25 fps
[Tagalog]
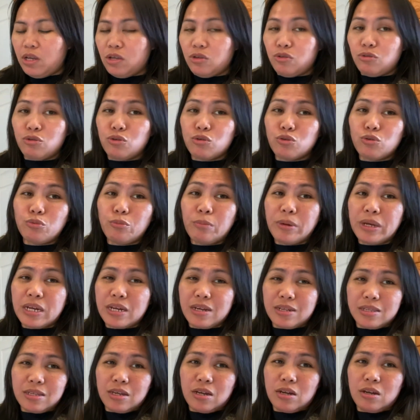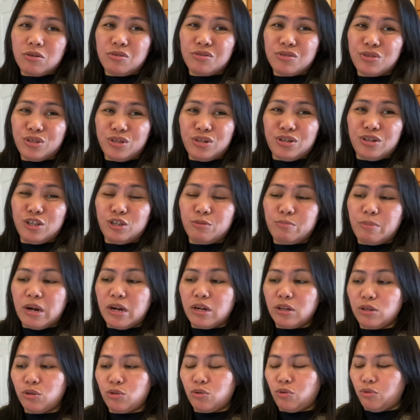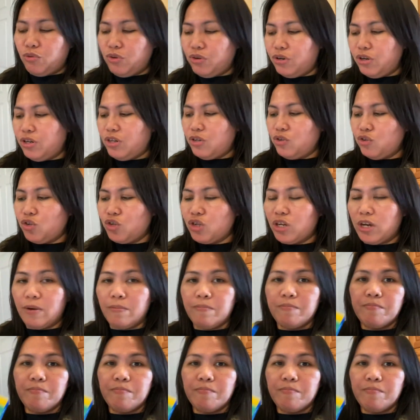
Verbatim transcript: Yung tubig kasi considers parang toner din siya.